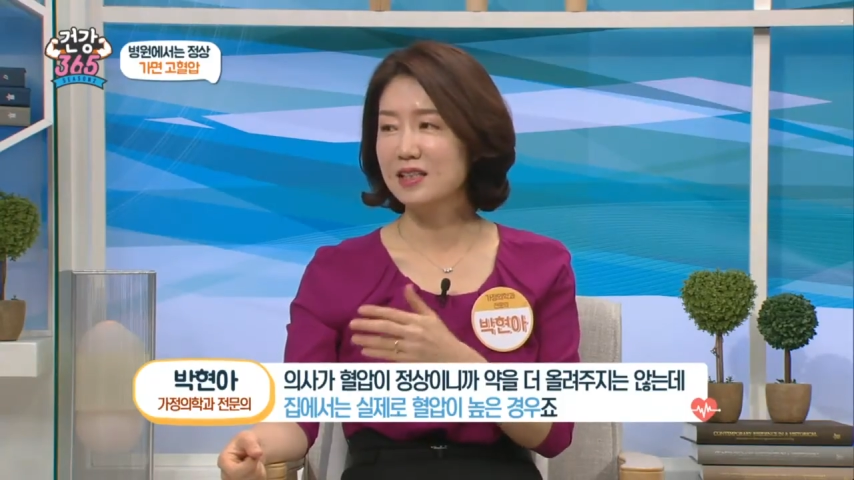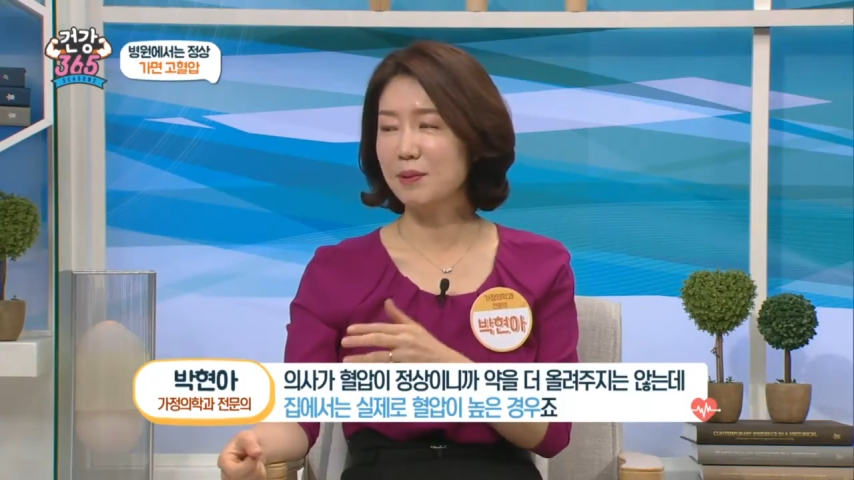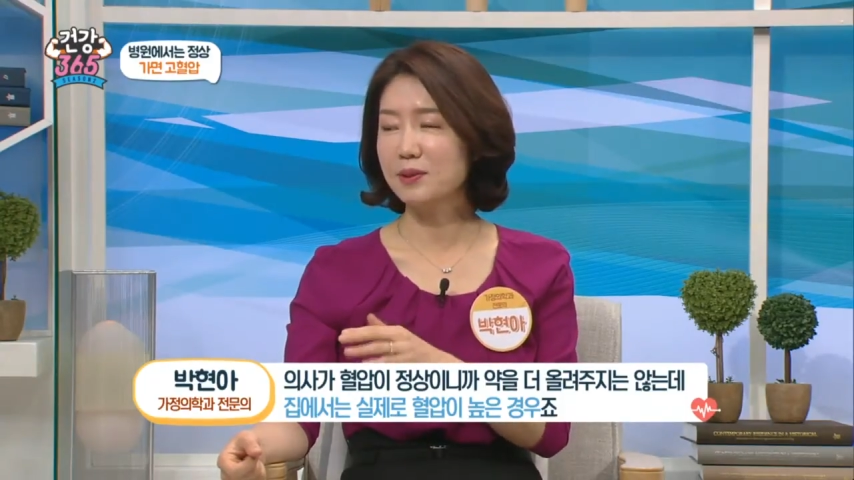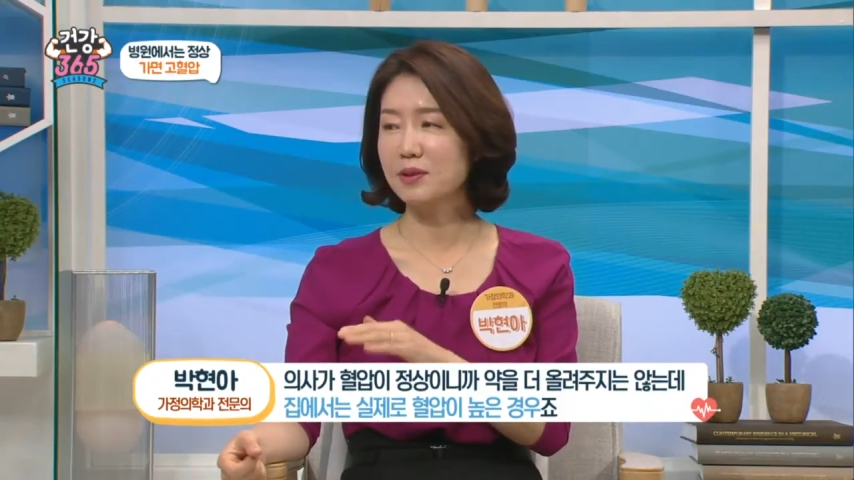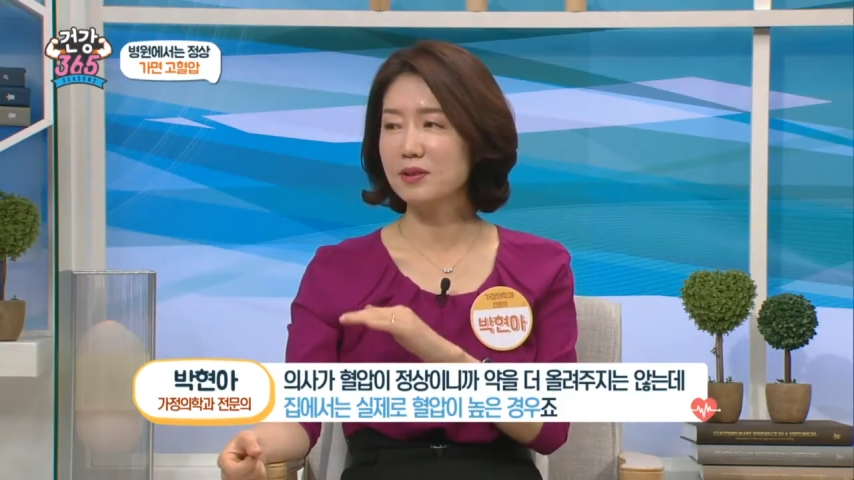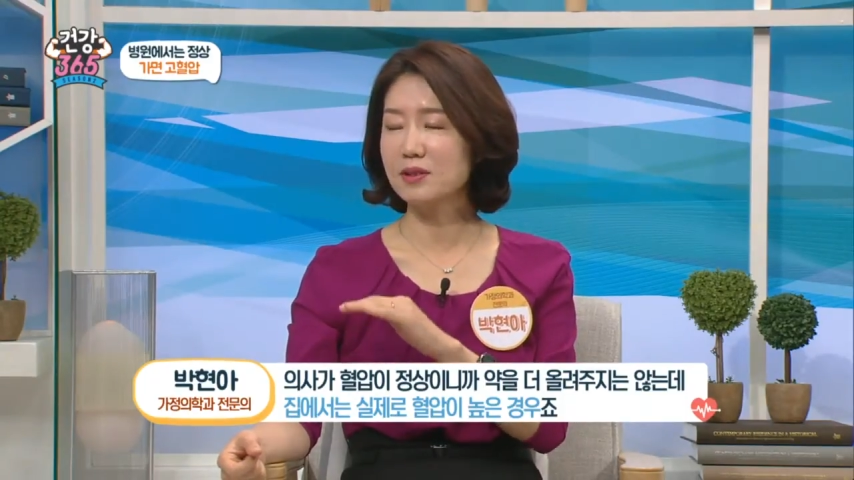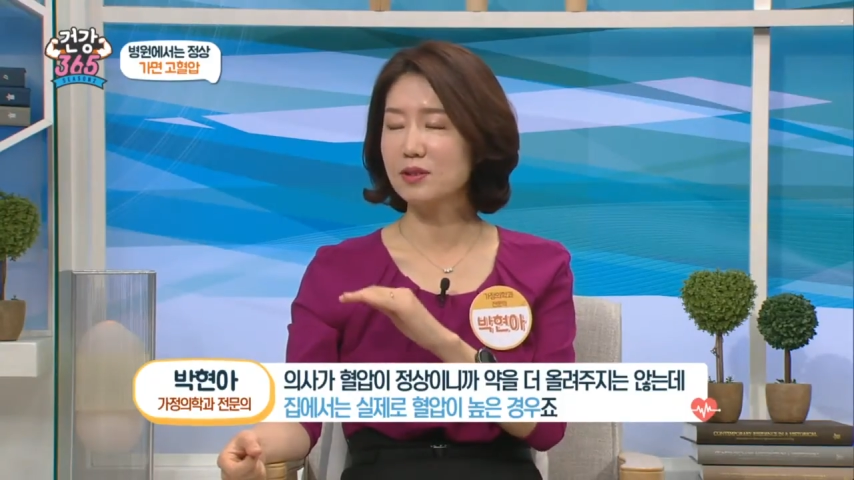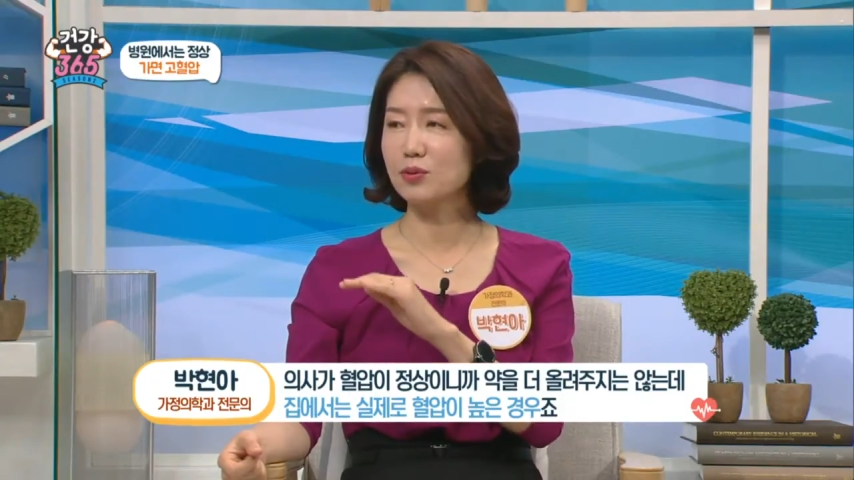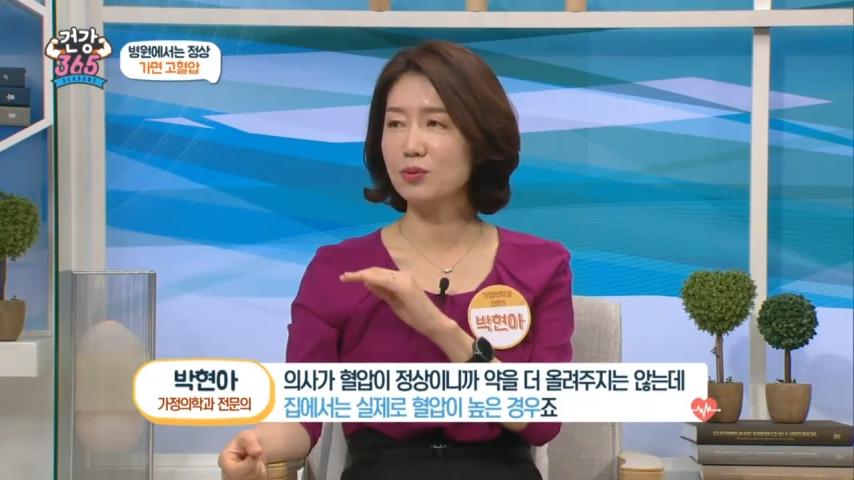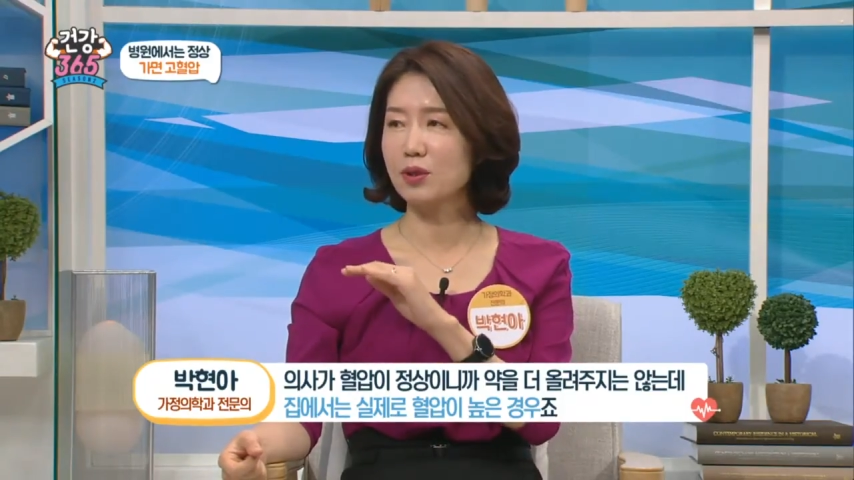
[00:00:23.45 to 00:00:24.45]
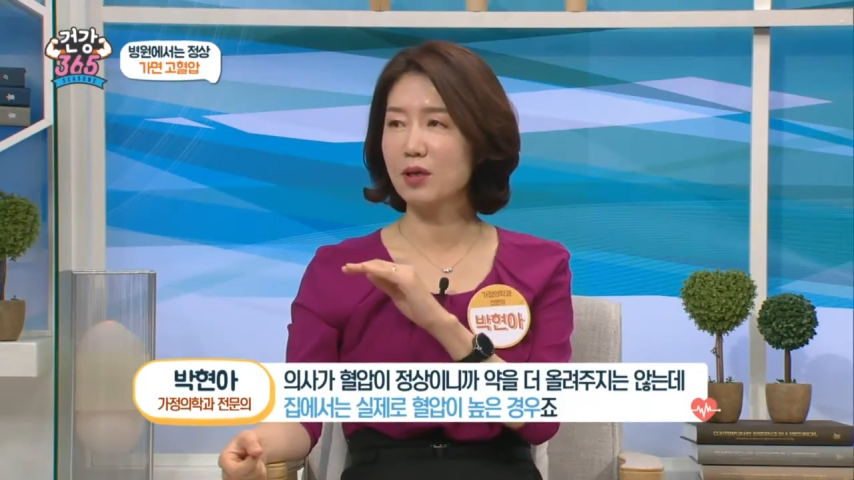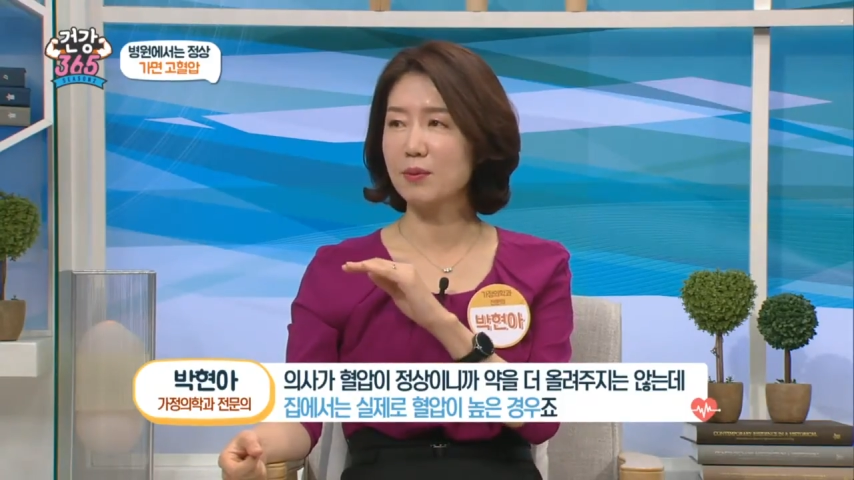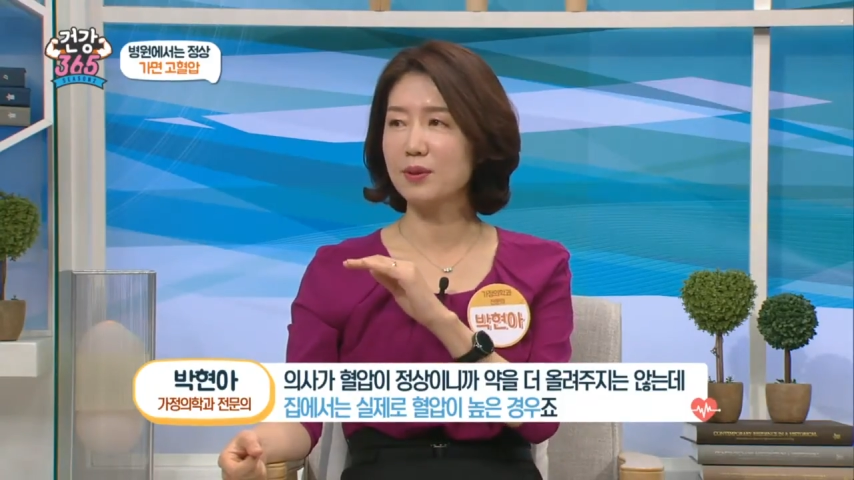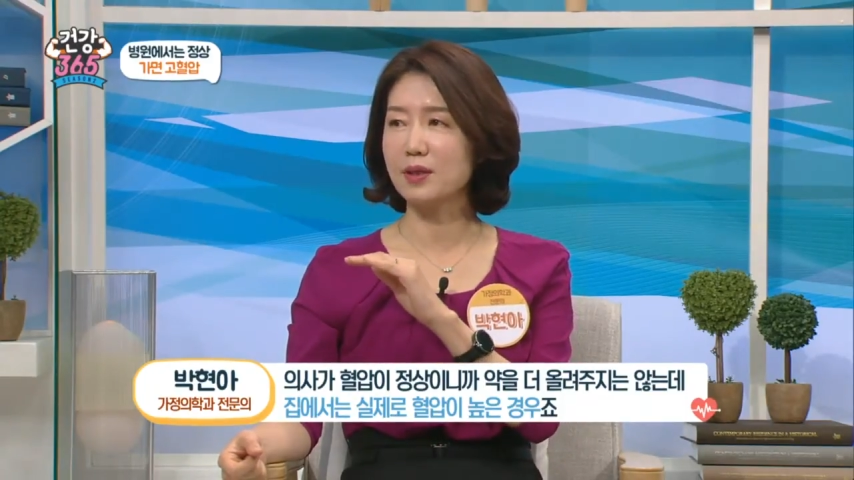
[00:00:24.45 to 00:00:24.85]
집에서는 실제로 혈압이